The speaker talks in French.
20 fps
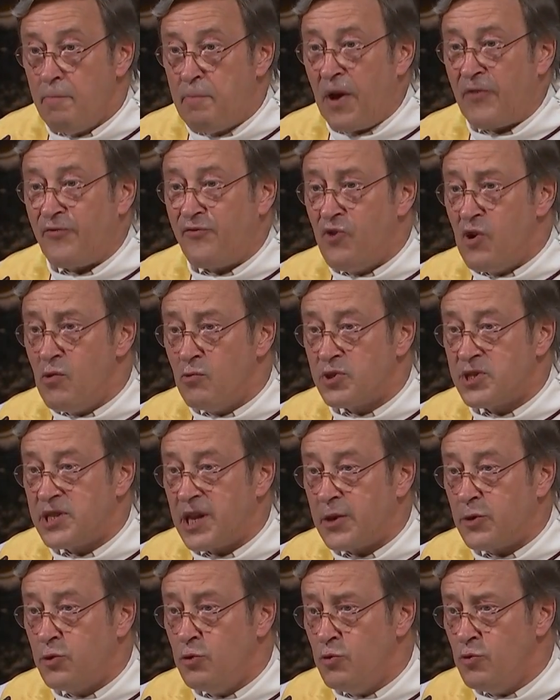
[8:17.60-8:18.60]
Parfois on
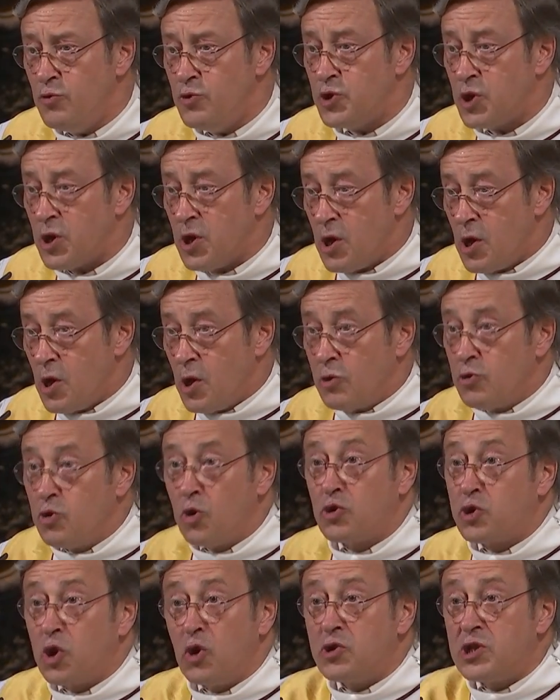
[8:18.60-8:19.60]
s'accuse
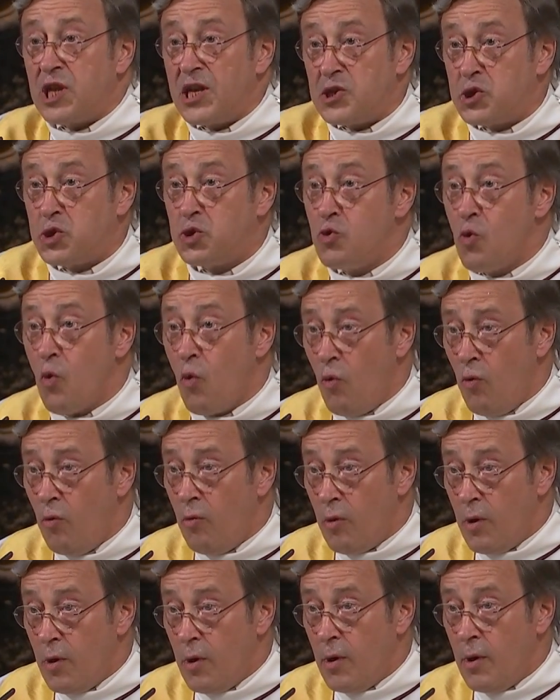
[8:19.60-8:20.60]
de
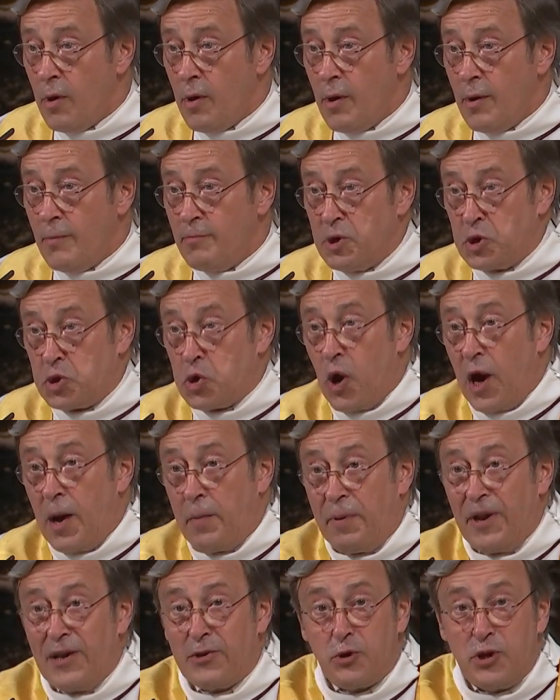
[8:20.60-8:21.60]
tentations, mais je
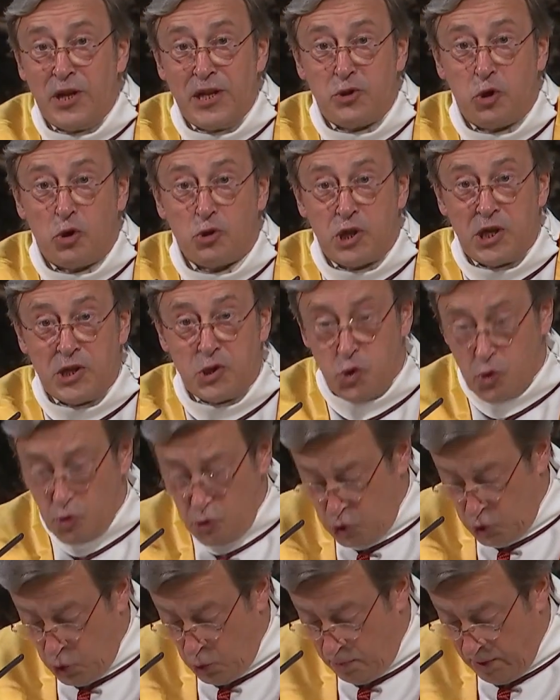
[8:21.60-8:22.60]
rappelle que les
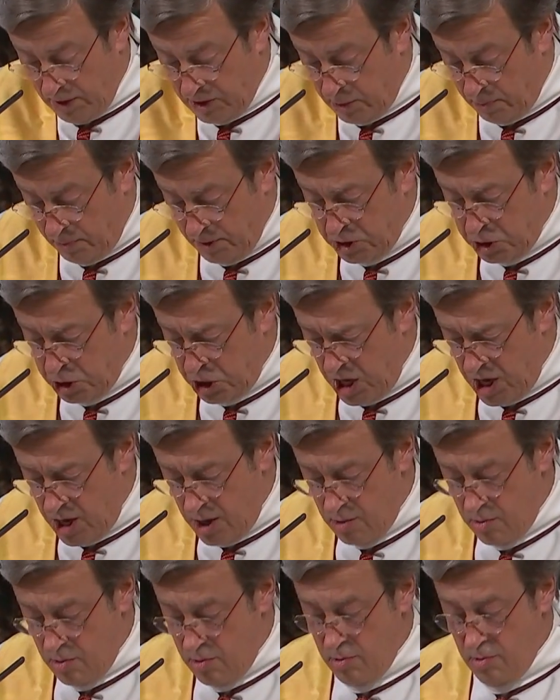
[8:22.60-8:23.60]
tentations ne sont pas des
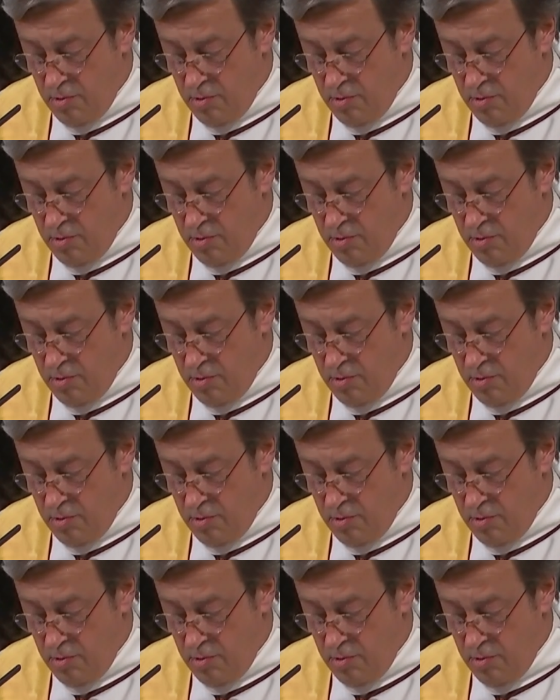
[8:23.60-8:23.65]
péchés.